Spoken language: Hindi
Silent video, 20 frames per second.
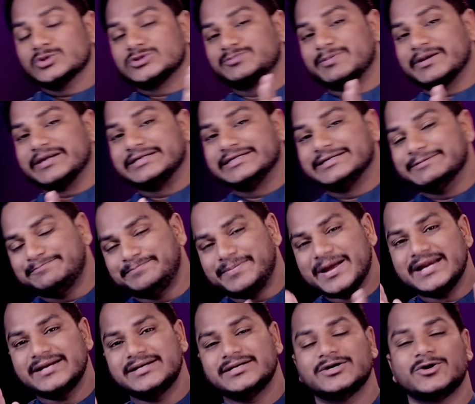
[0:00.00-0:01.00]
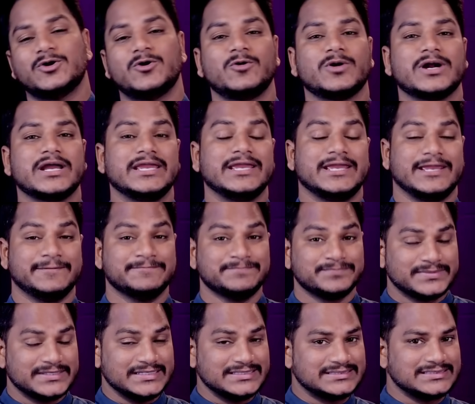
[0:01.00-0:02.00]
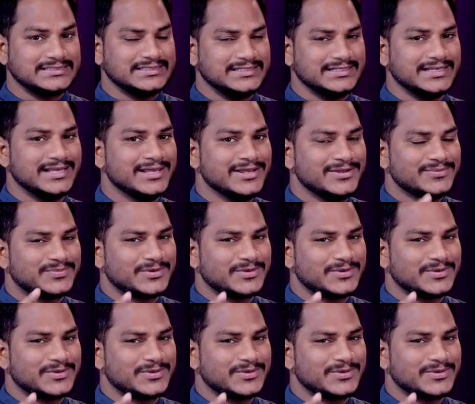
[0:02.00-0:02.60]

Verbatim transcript: उस पर डिपेंड हो गए हैं इसलिए